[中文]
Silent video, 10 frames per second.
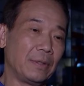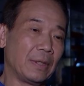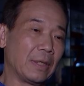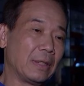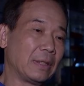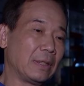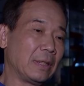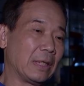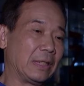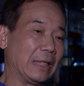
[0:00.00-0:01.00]
一个
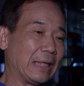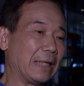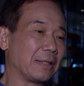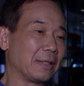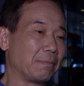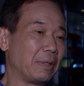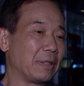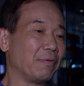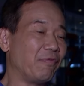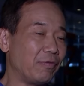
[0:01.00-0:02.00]
一个闲差事变
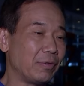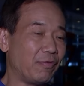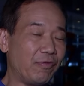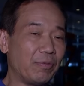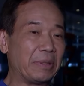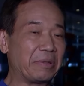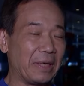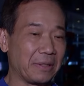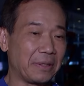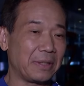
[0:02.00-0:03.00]
成副副秘书
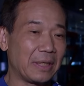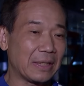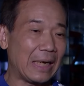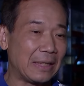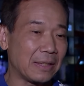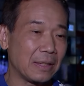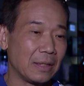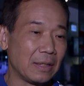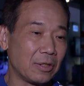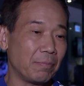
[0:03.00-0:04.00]
长室的一个差
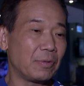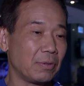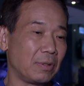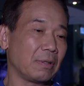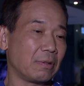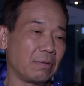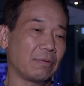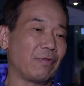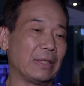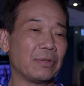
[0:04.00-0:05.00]
事，就就那个
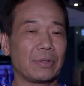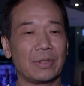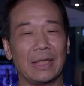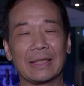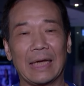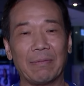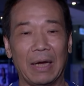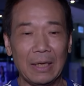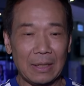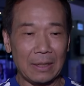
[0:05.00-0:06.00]
就反正就就闲差嘛。